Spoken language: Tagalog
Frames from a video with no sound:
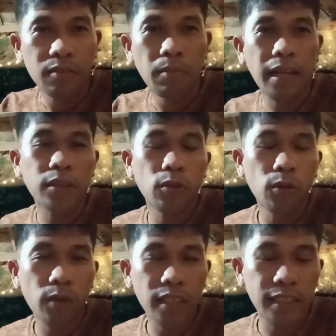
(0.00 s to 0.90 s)

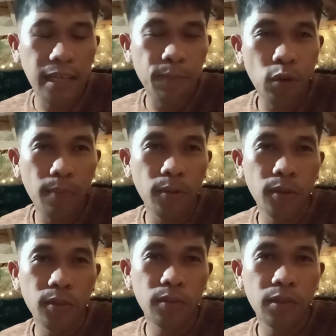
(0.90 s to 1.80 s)
makatulong ka sa kapwa mo
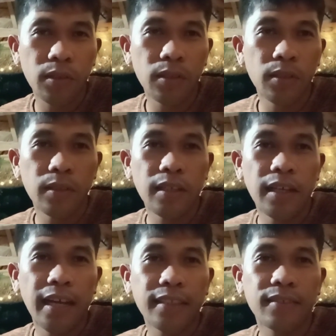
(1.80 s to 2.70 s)

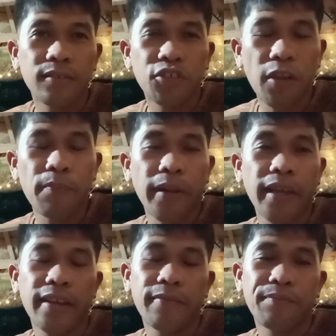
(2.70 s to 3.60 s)
at syempre,